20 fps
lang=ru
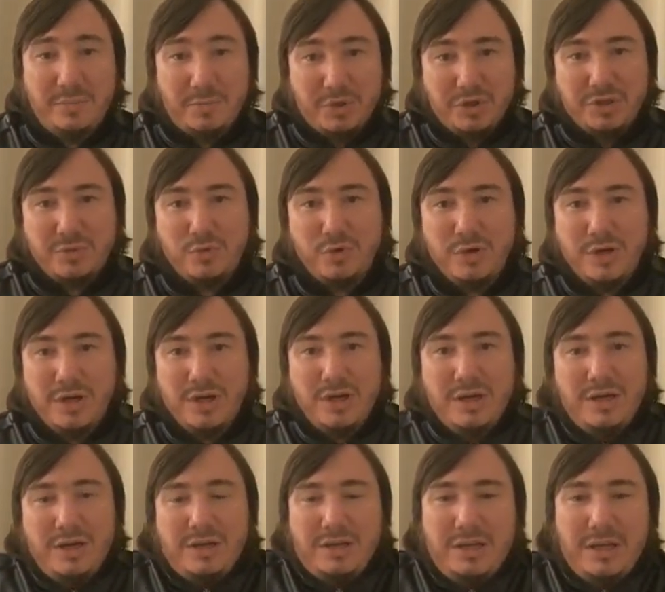Почему
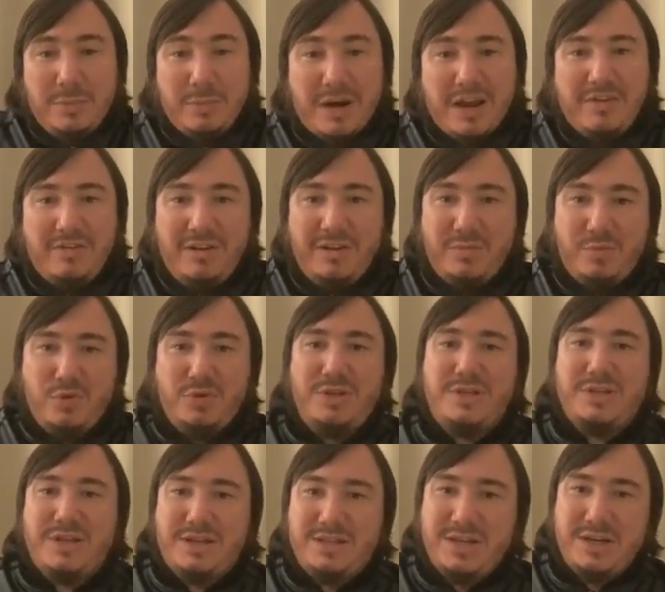неправильно будет
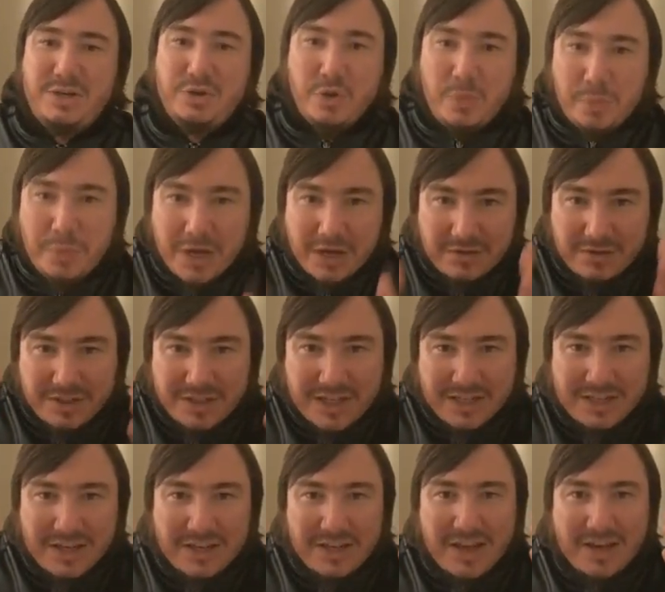сказать, что первые
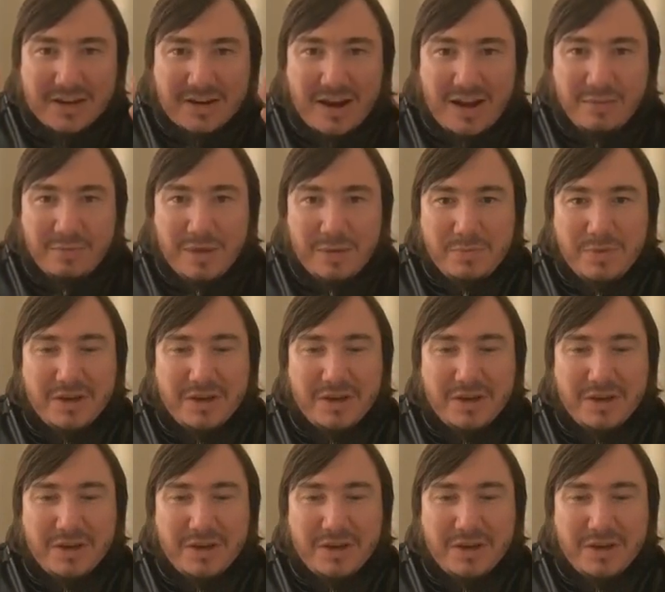10 дней рахма,